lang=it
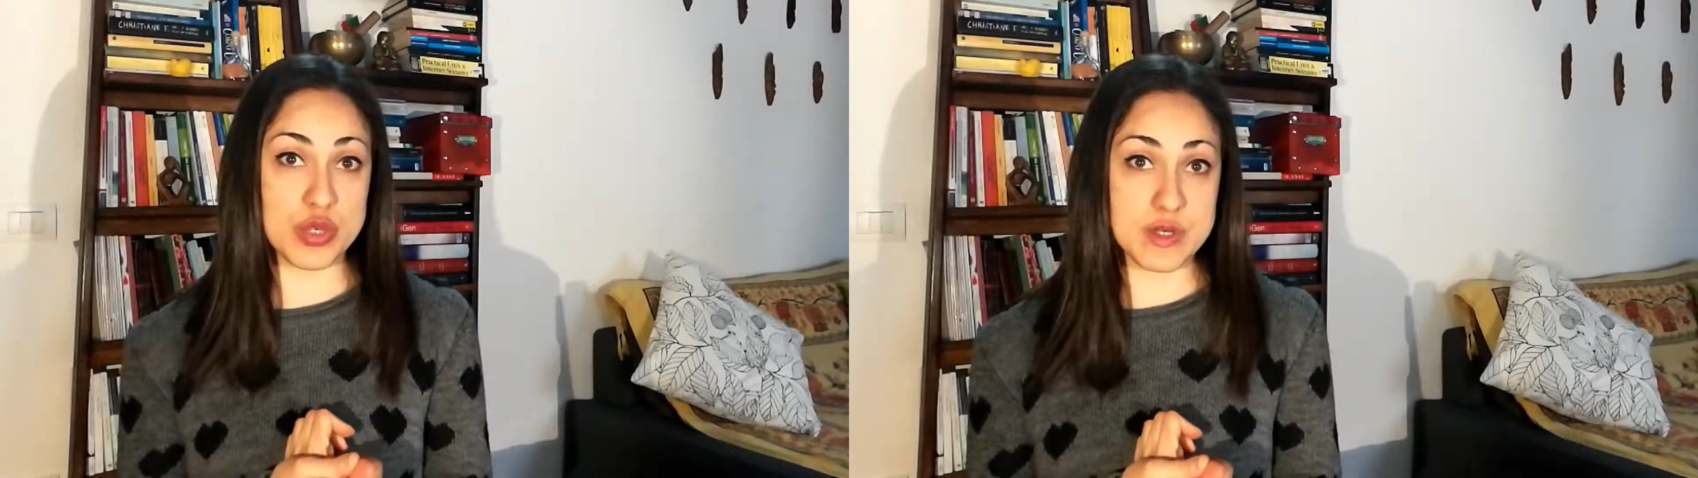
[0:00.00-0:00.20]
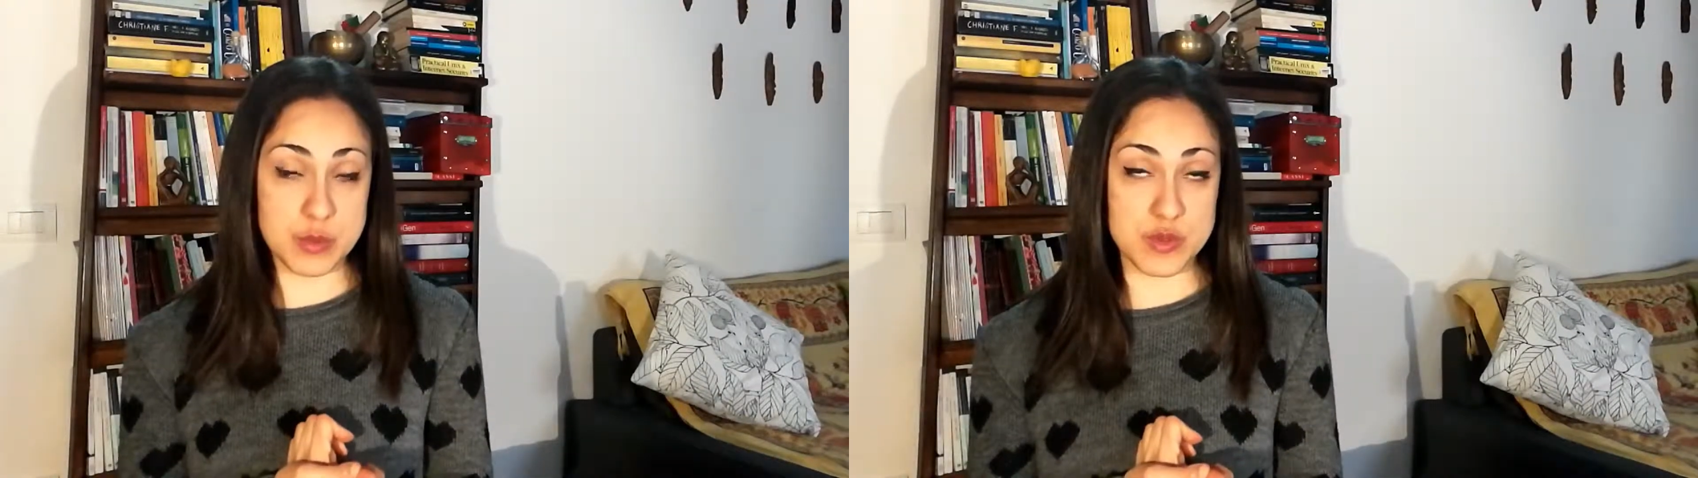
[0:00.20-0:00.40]

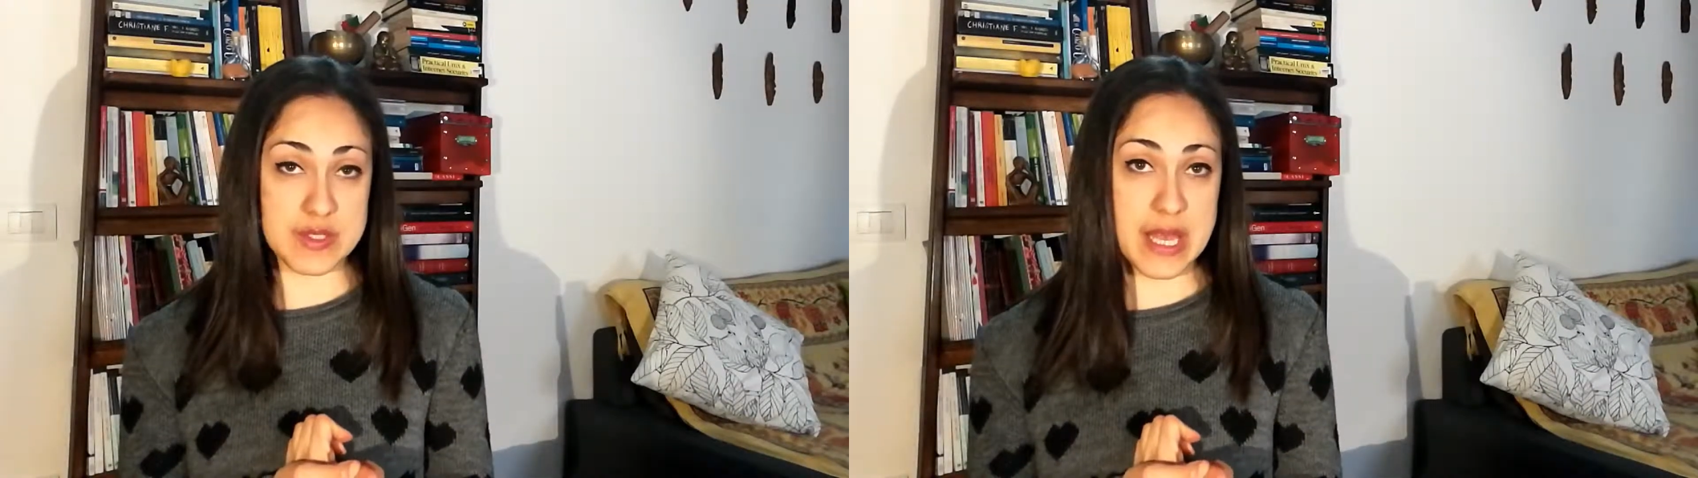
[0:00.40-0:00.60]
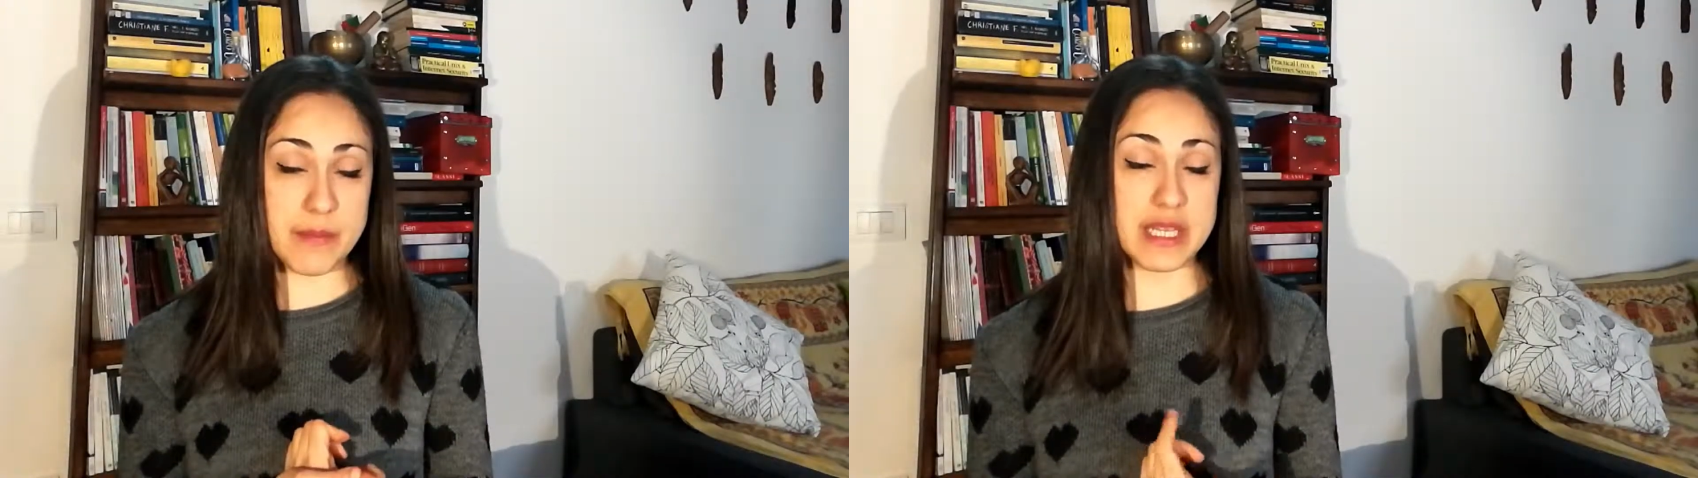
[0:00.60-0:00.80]

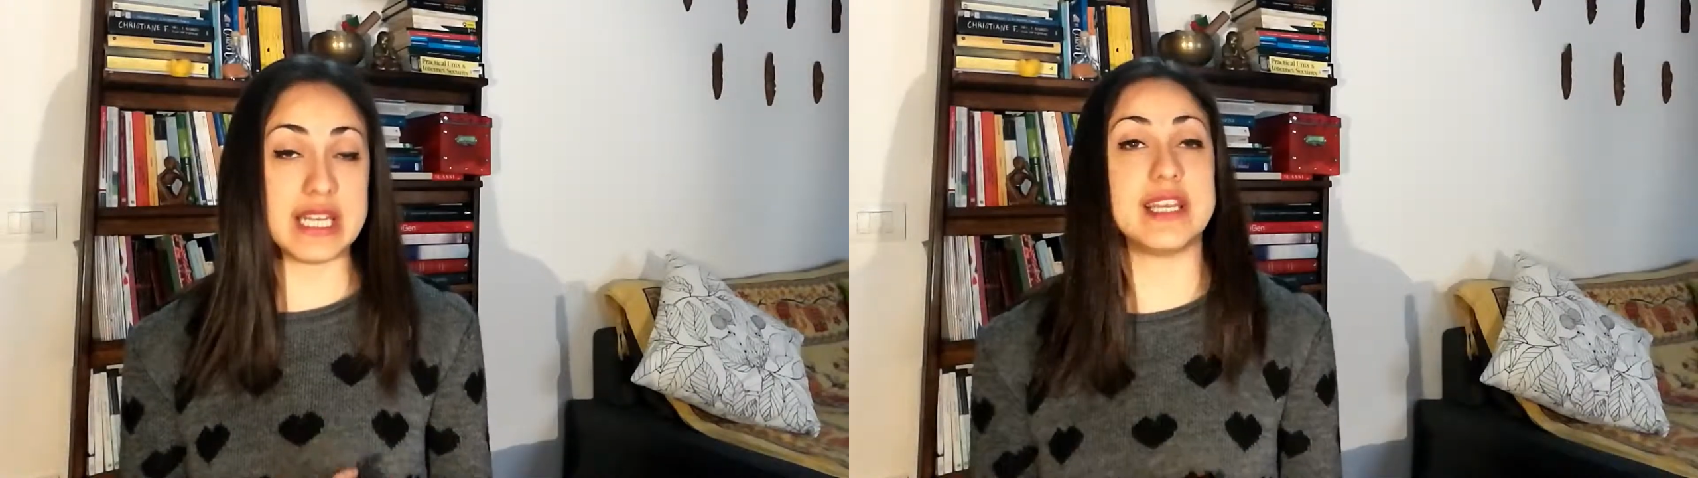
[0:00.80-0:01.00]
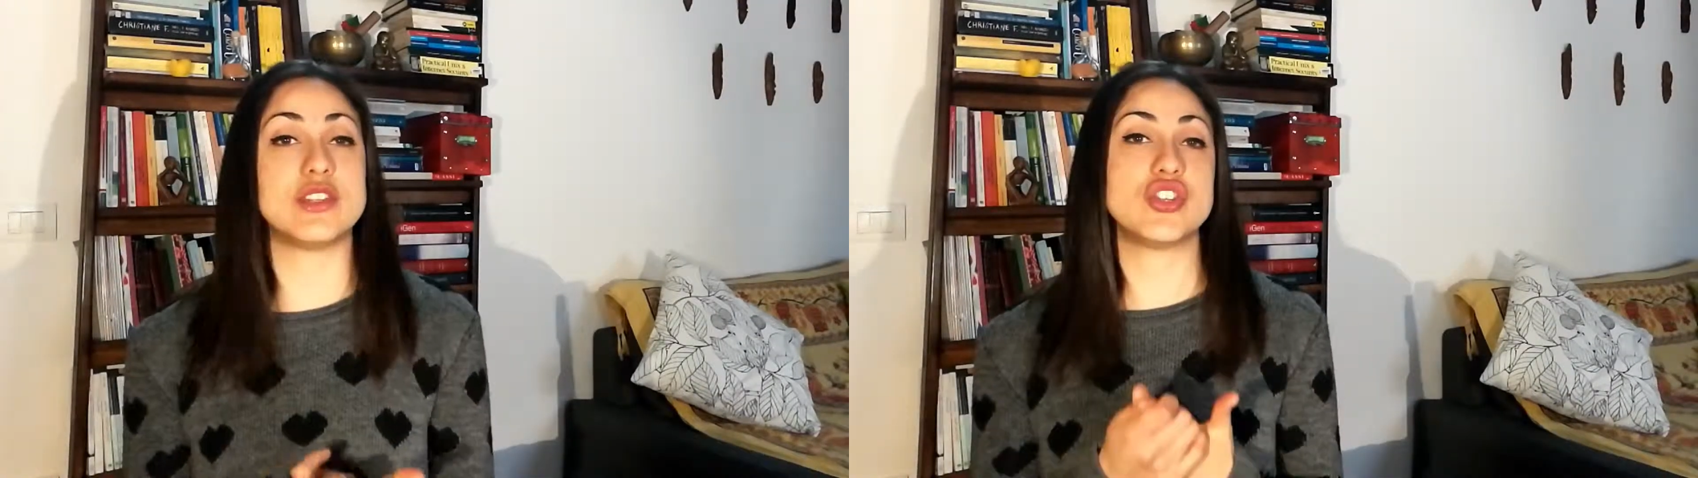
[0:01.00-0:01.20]
responsabile e